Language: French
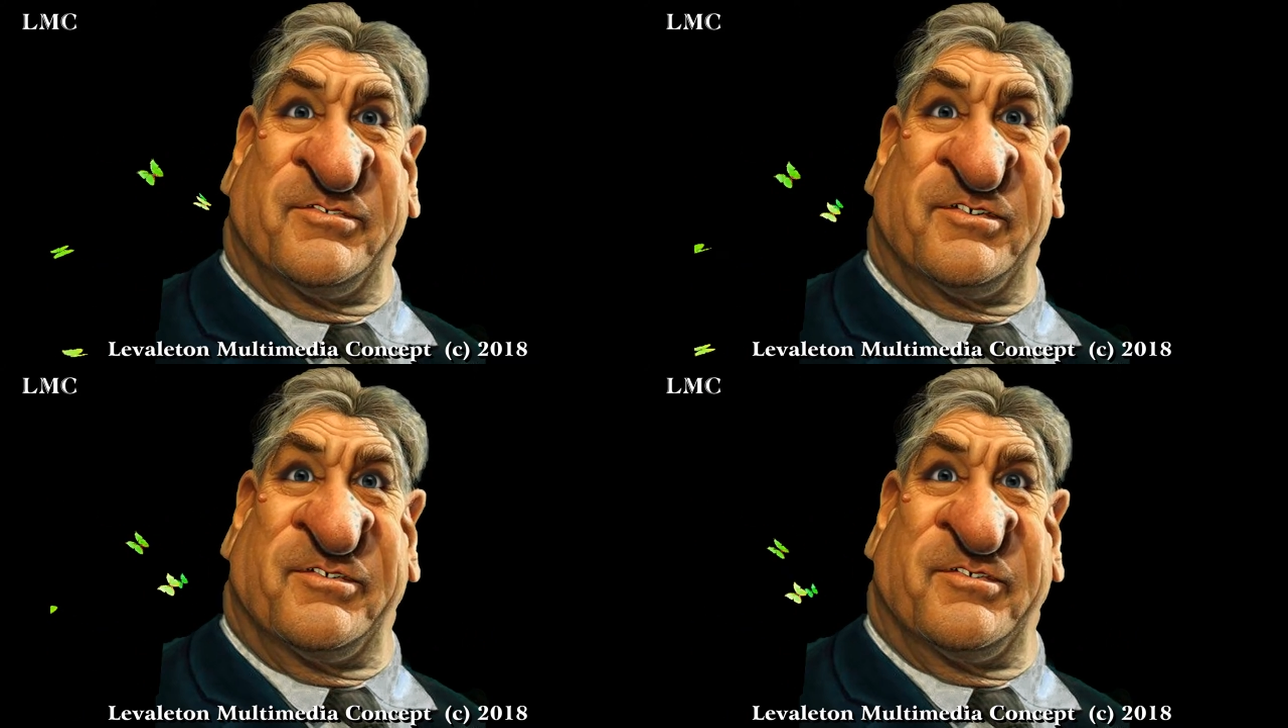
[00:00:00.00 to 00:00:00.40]

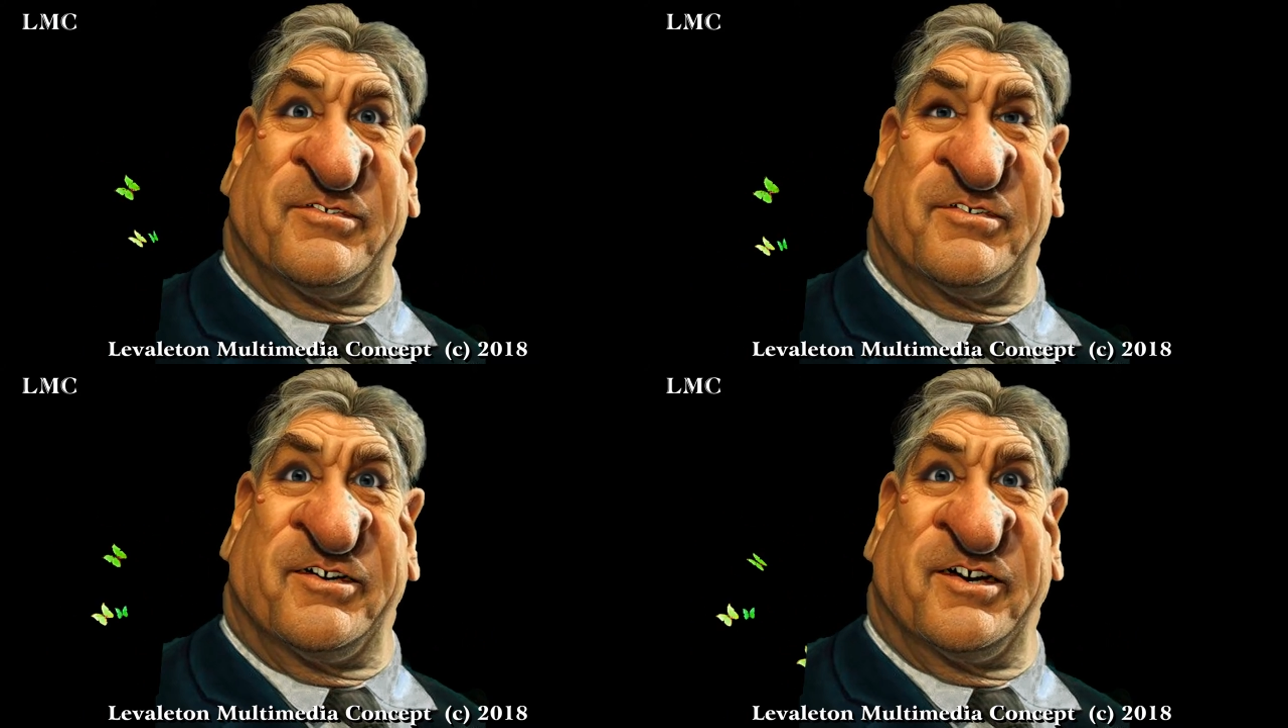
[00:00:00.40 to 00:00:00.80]
J'ai deux
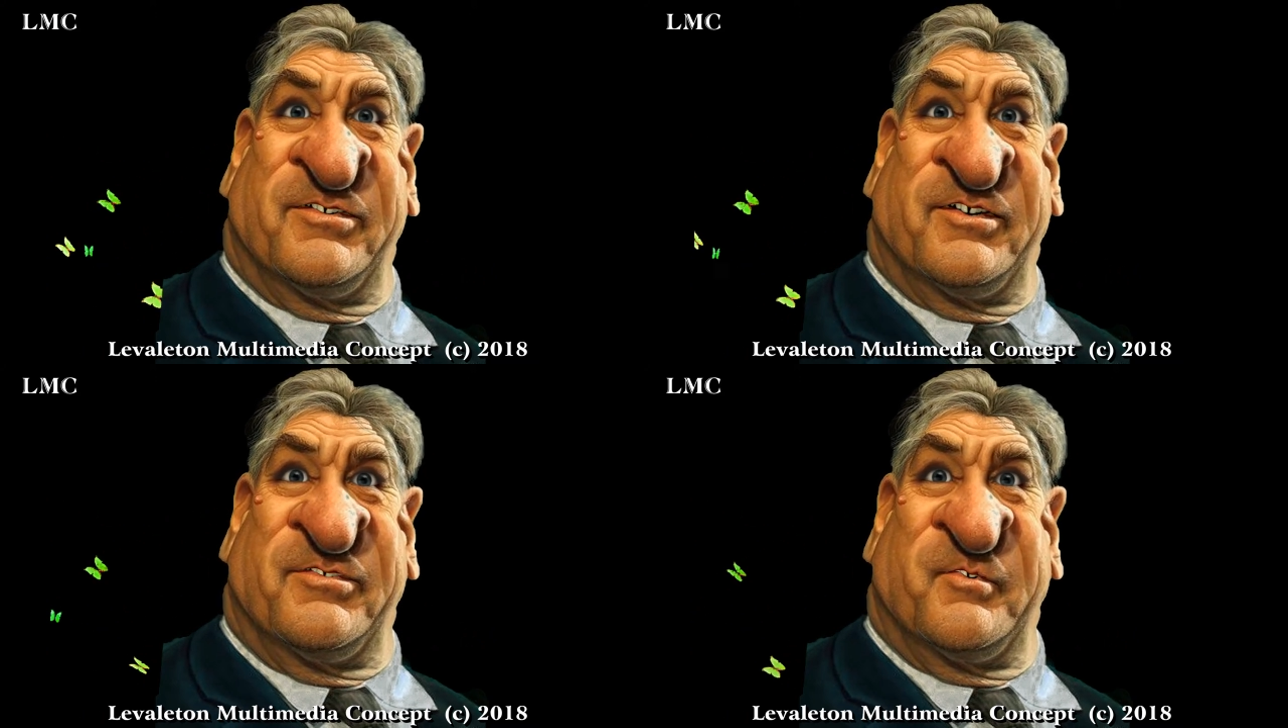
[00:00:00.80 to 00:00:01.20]

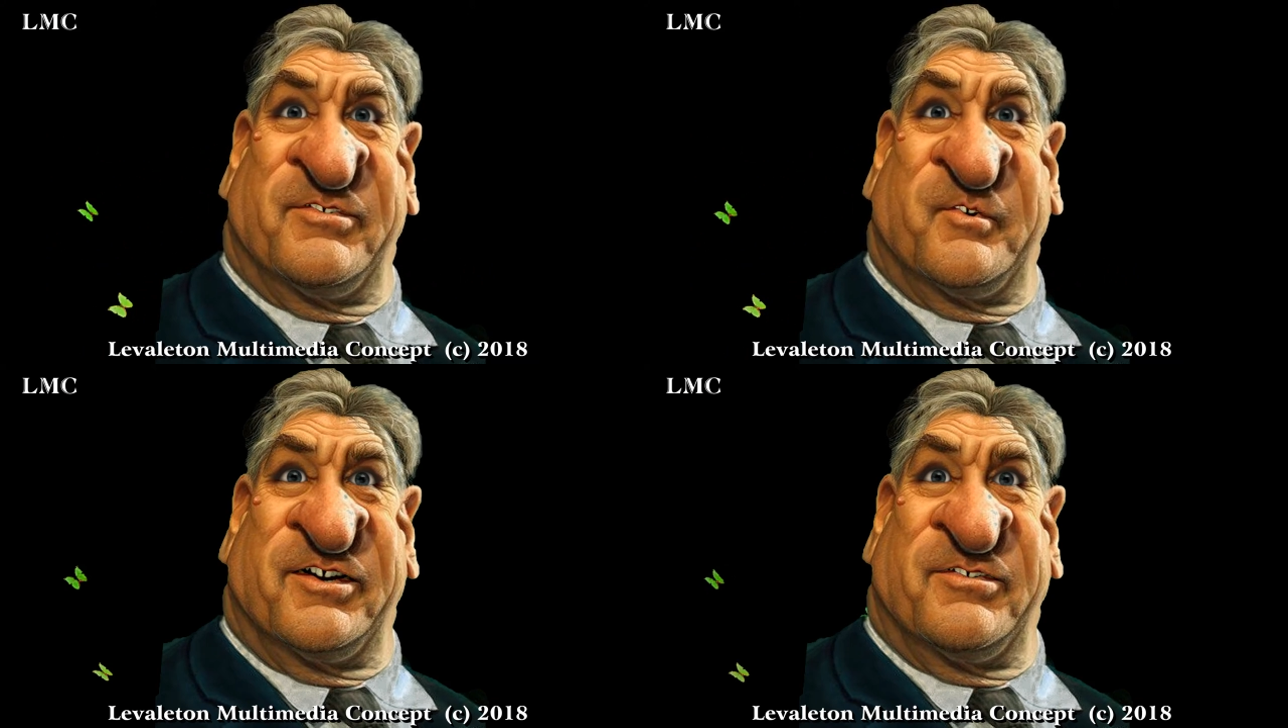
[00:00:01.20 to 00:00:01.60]
versions un peu
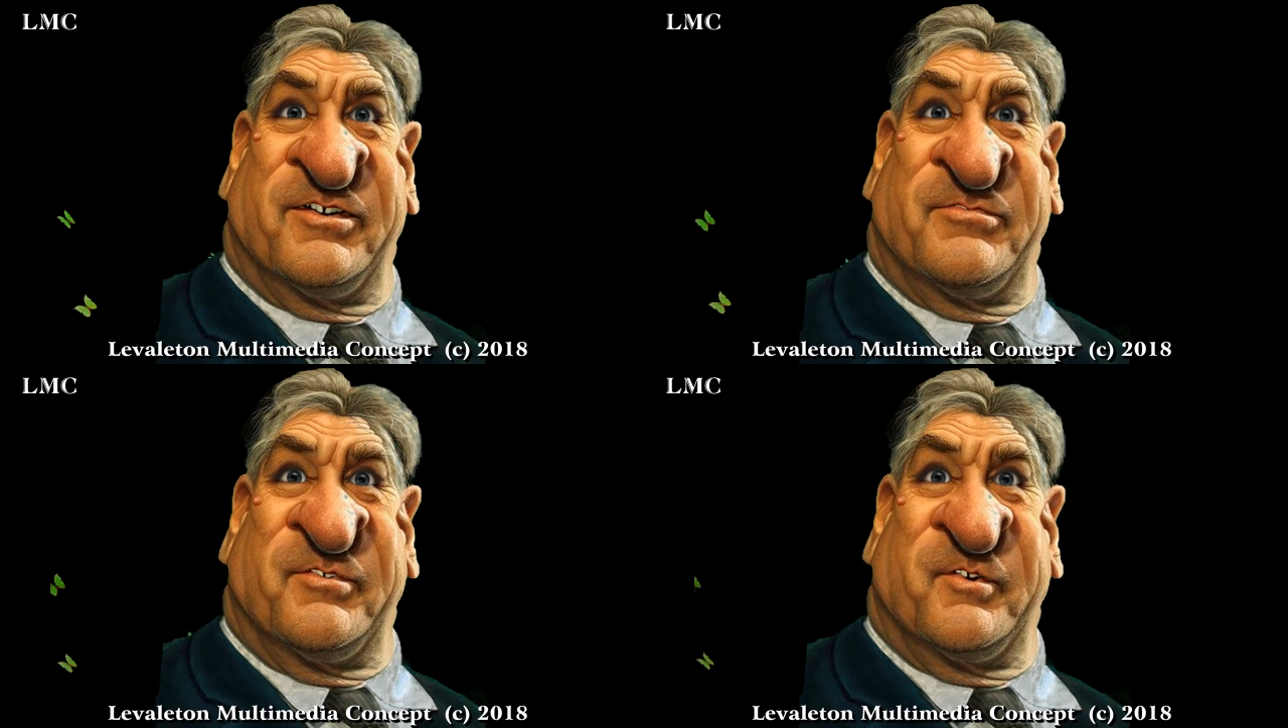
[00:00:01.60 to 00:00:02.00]

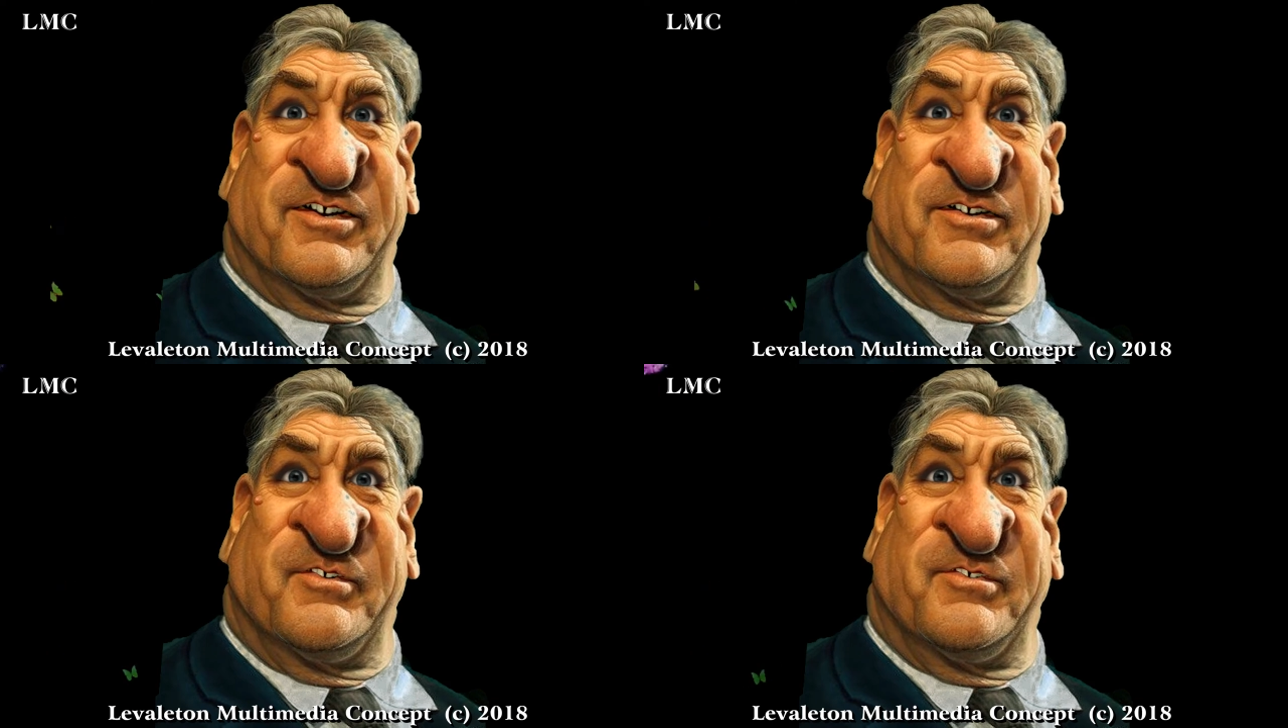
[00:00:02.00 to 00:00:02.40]

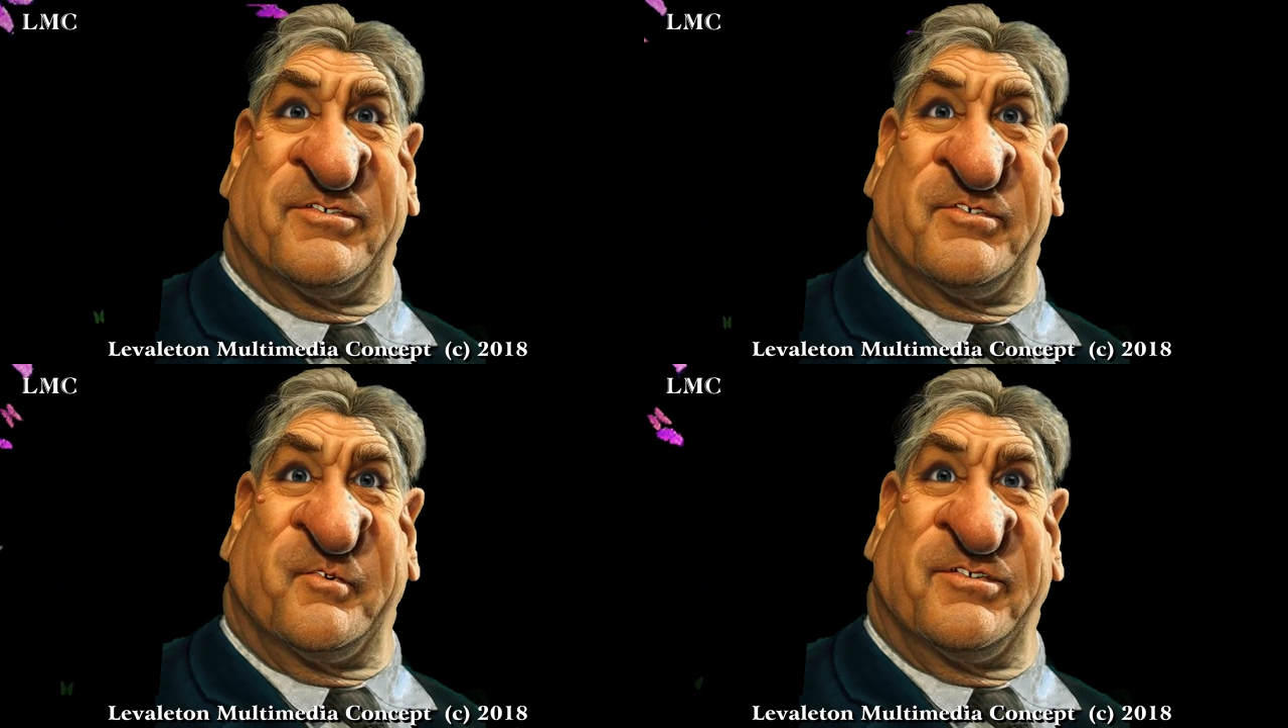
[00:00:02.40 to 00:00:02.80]
contradictoires à vous
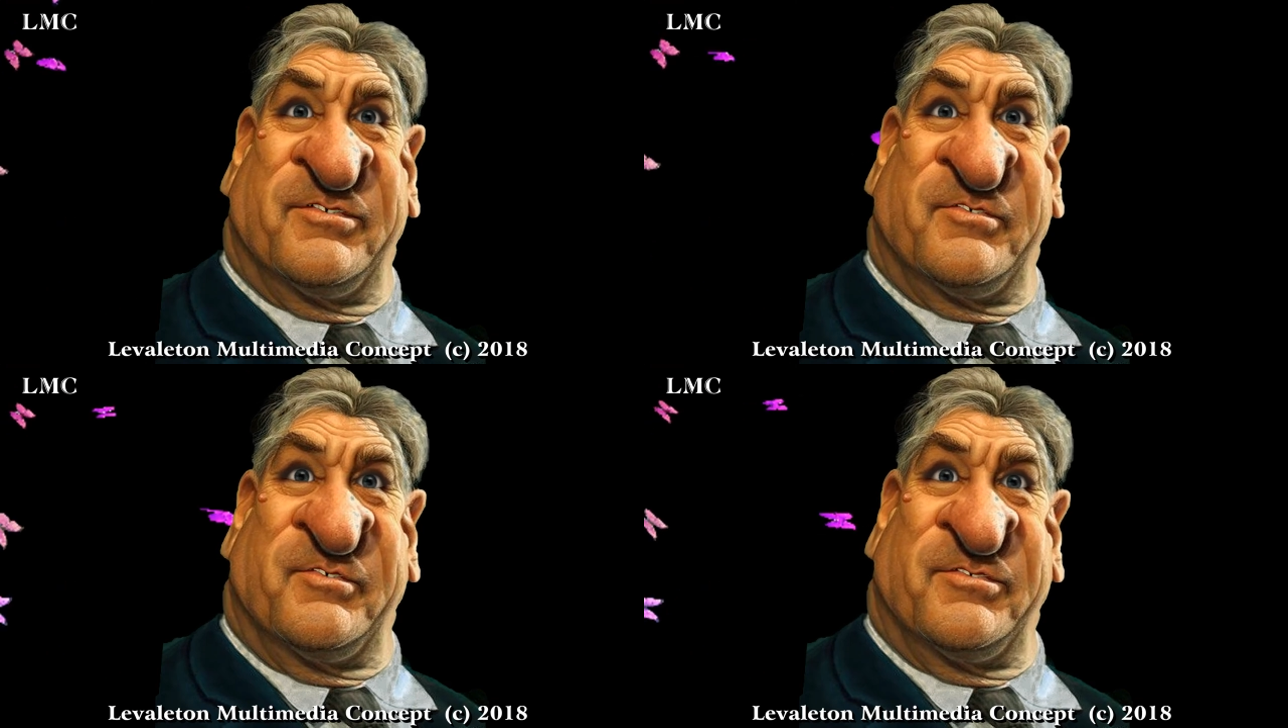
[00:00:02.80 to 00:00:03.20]

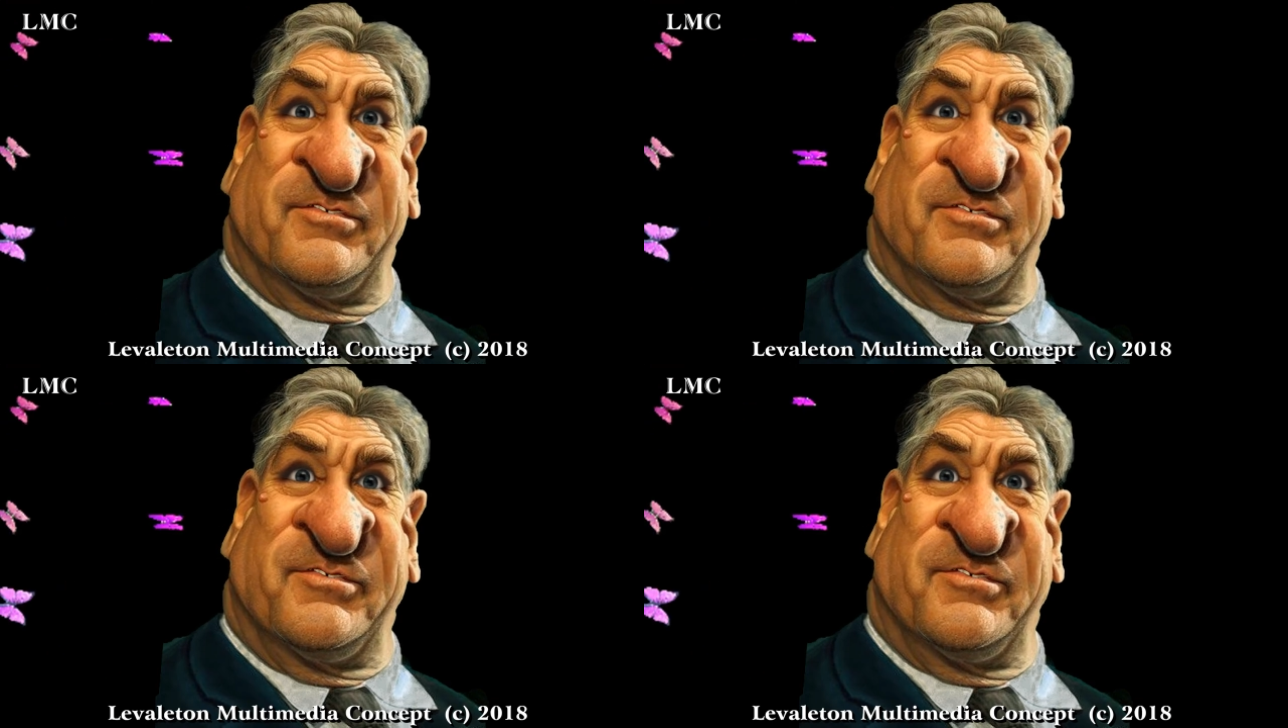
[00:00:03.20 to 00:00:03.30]
proposer.